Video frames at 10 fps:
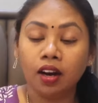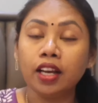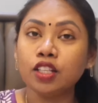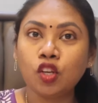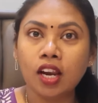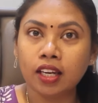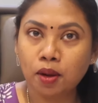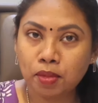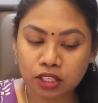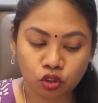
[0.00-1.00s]
వేసుకెళ్ళినా
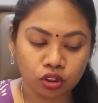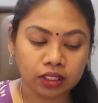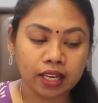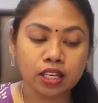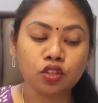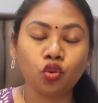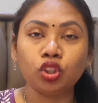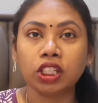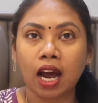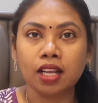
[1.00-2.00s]
మస్తు ఉంటాయి సో
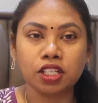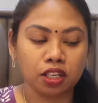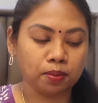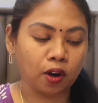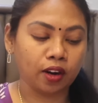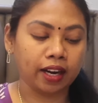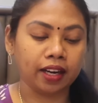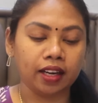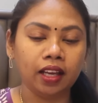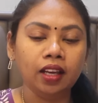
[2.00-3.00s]
చాలా చాలా
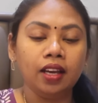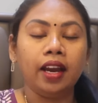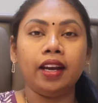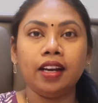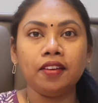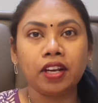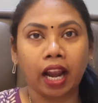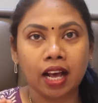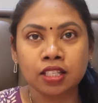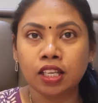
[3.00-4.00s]
బాగున్నాయండి అండ్
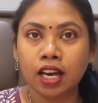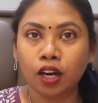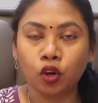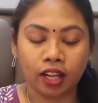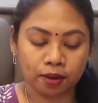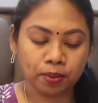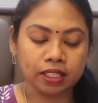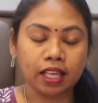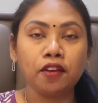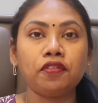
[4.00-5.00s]
క్లాసీగా కూడా
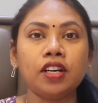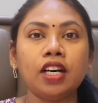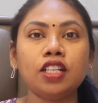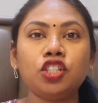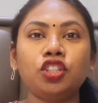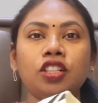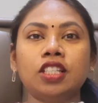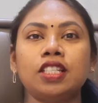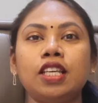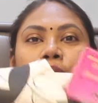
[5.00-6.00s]
అనిపిస్తాయి ఫస్ట్ ఇది
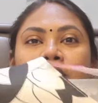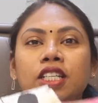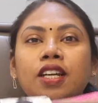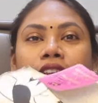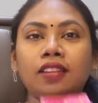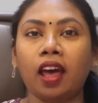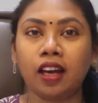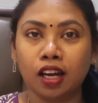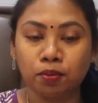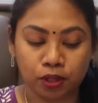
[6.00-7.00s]
వచ్చేసి ఈ మధ్య నాకు
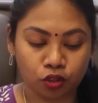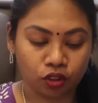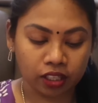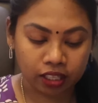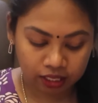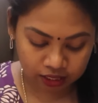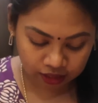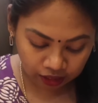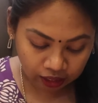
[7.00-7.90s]
టెక్ అనిపిస్తుంది ఈ డ్రెస్